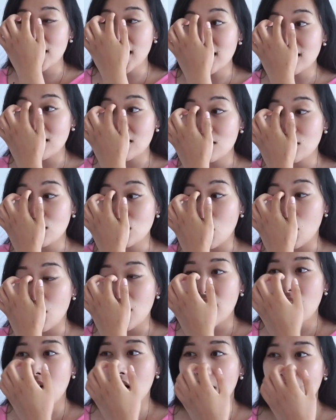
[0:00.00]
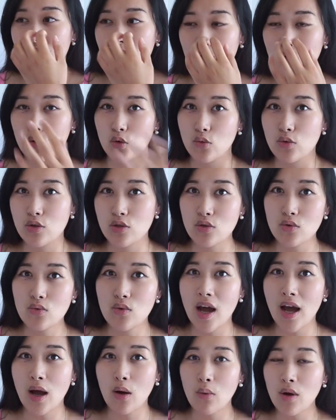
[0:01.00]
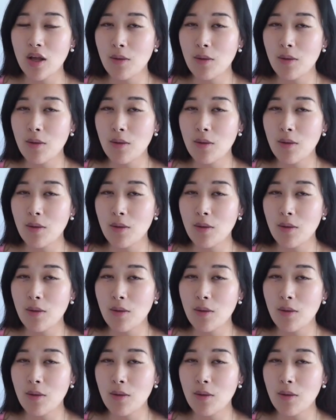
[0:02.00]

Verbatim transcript: 开始是从嗯图书啊、